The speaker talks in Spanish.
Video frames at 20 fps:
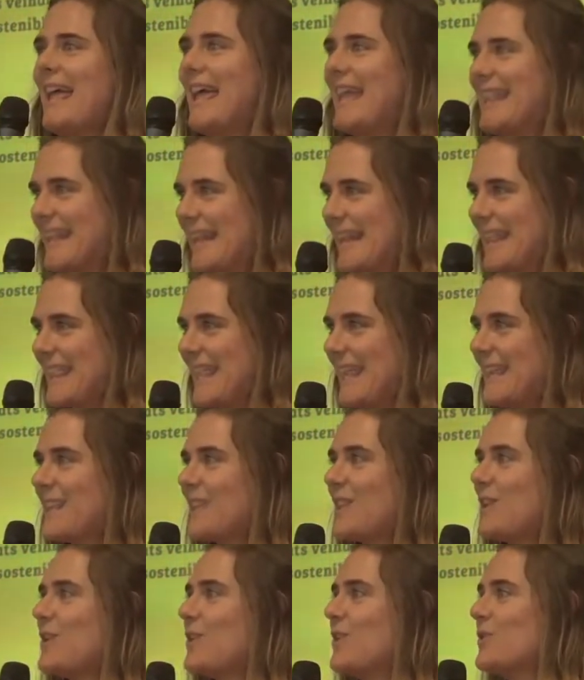en el
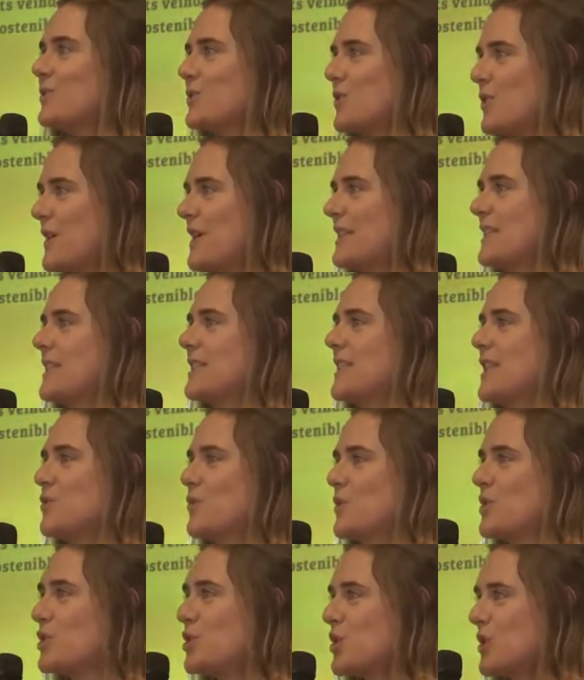centro todas
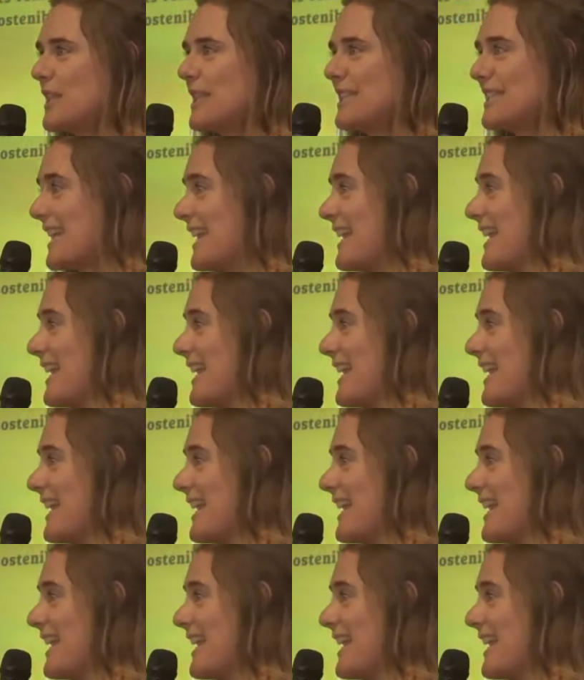estas cuestiones